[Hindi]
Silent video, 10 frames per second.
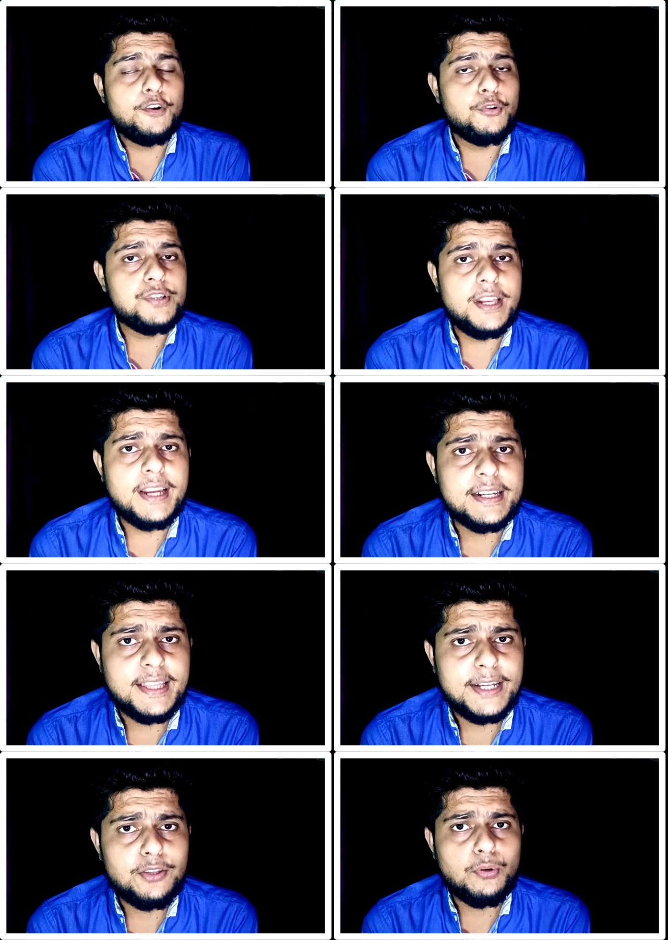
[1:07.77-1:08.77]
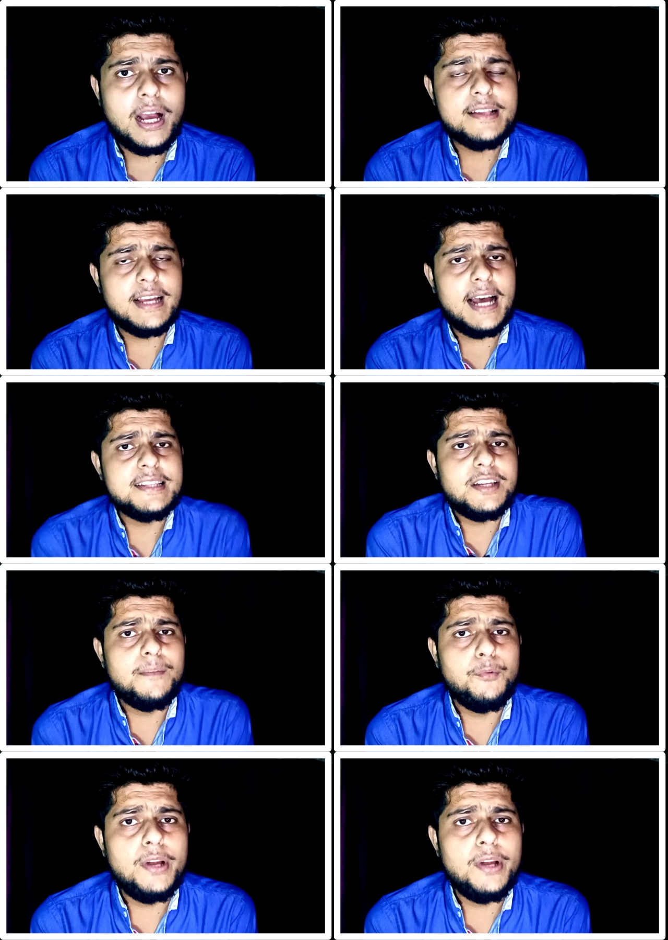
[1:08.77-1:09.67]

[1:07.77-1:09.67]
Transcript: फोटो शेयर करते हैं तो खासकर